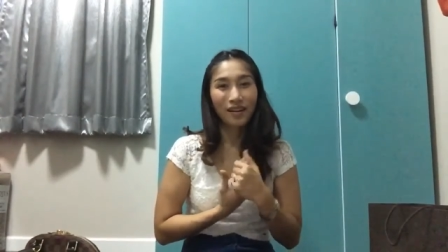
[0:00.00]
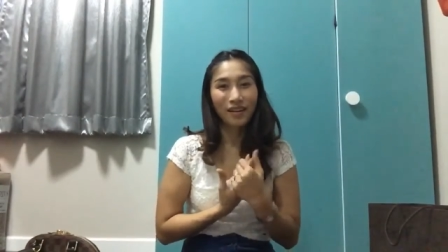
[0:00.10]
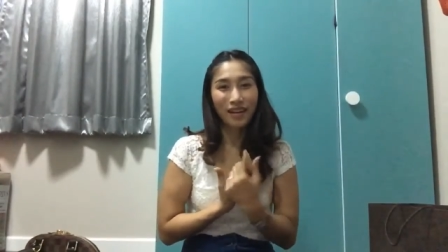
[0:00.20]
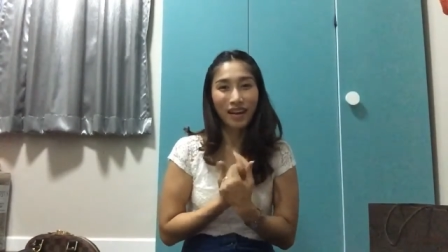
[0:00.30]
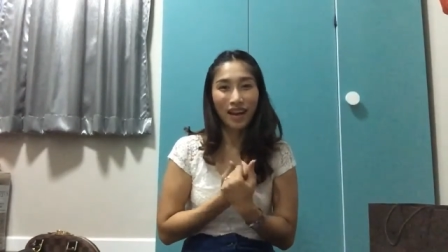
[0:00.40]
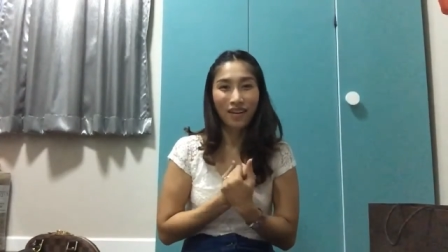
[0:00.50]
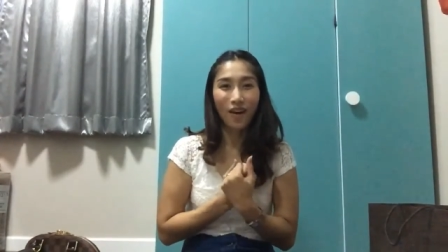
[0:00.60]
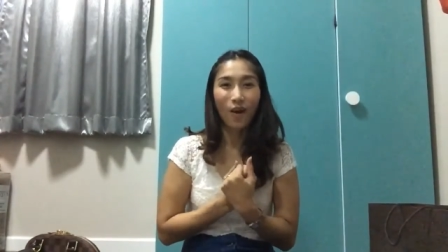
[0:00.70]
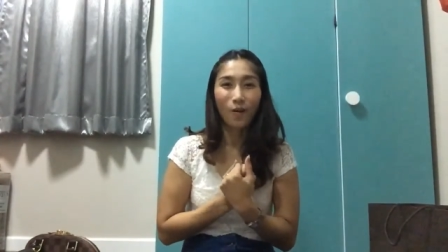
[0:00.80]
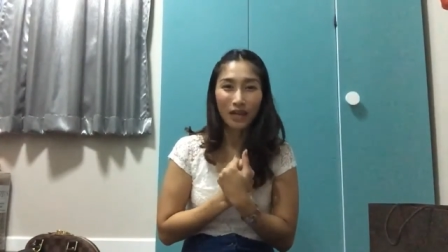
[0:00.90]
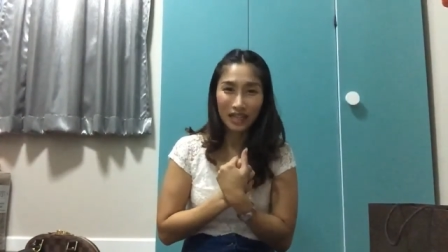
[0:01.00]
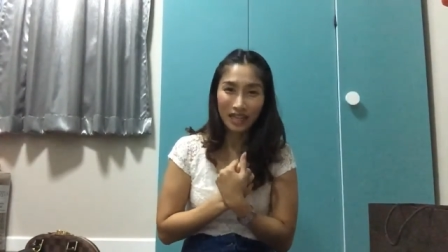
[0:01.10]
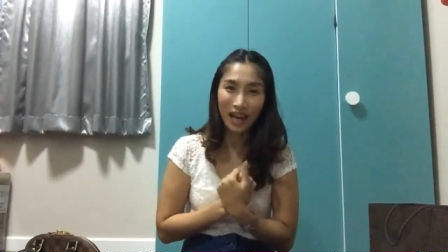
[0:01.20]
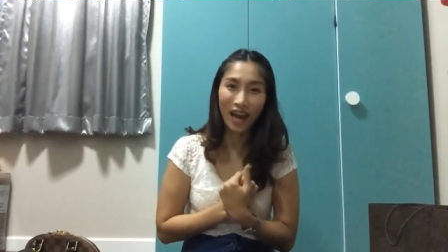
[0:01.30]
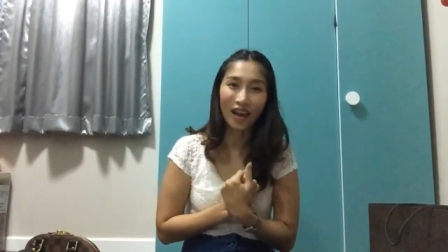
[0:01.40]
ถ้ายังไงก็วันนี้
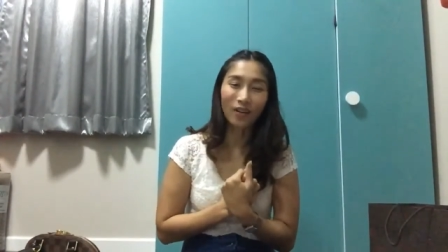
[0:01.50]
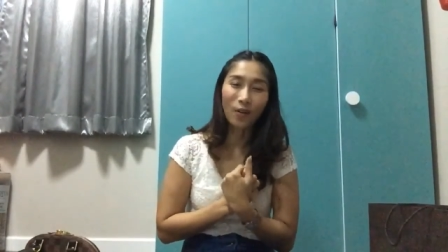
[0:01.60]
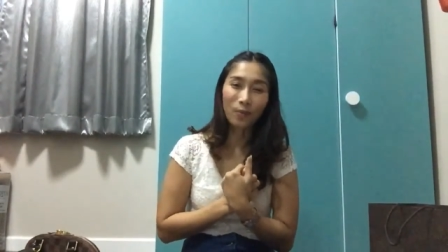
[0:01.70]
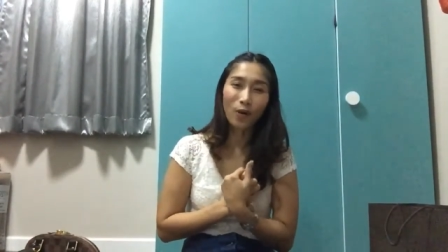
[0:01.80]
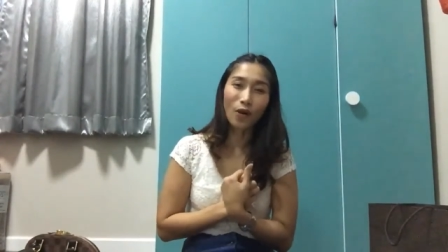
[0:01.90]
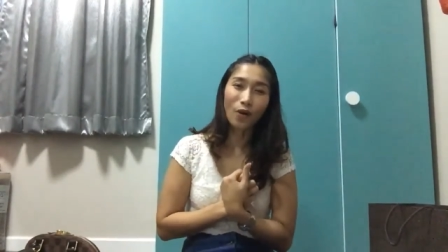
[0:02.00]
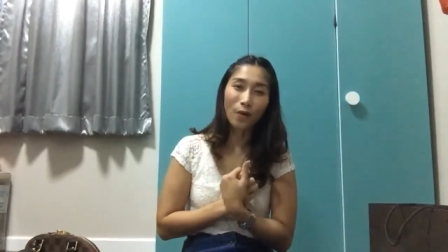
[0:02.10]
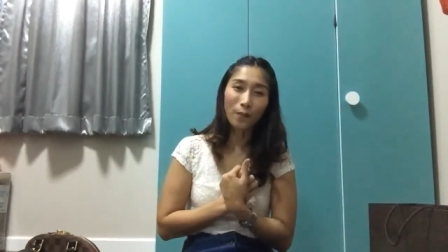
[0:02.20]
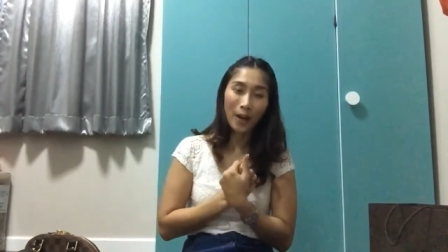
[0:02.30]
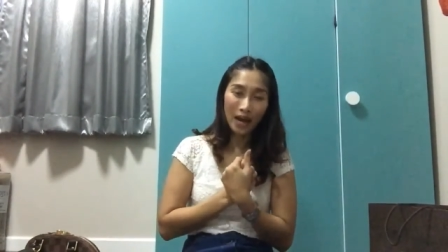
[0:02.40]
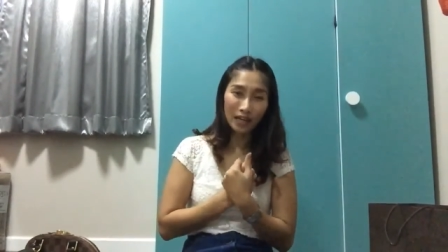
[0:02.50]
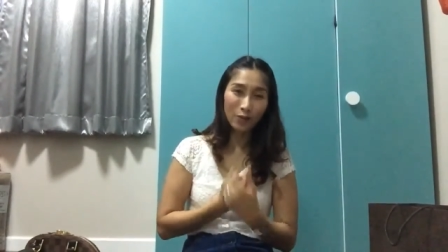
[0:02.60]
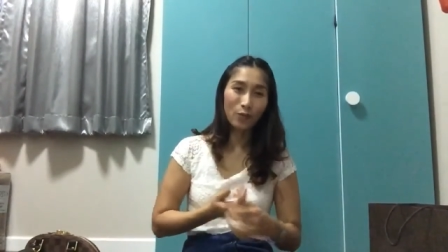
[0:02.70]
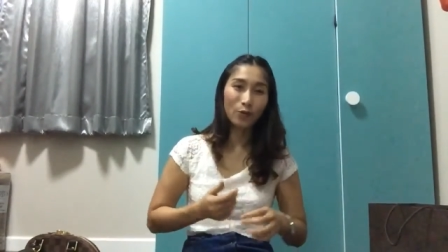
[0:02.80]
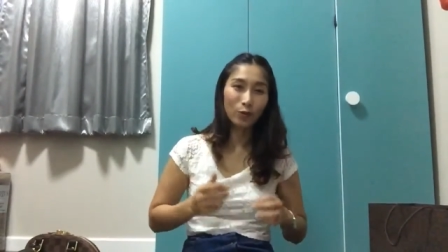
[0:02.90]
นะคะก็ก็มา
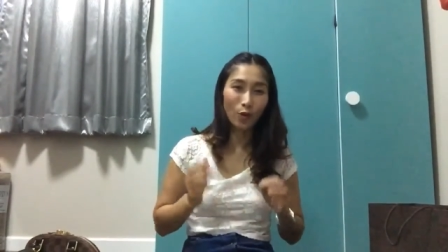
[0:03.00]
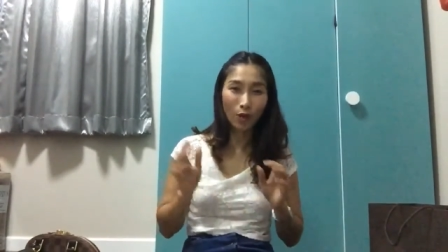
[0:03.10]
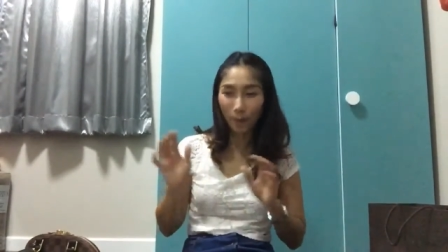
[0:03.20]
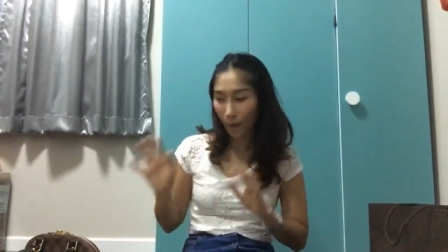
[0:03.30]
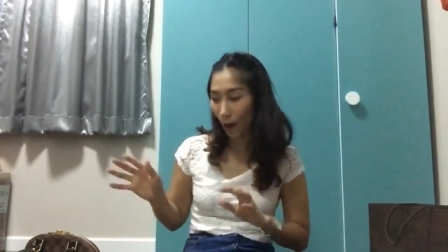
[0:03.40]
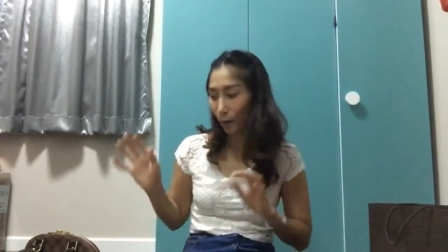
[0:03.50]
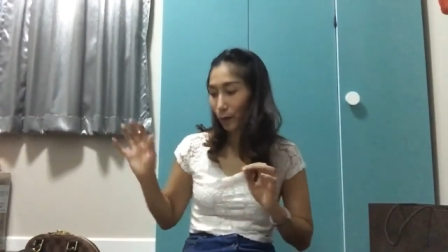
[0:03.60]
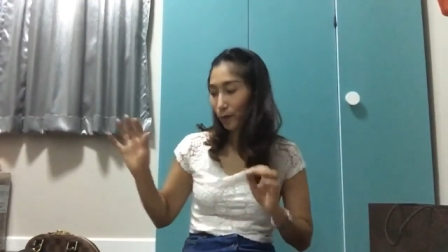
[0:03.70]
รีวิวน้องกระเป๋า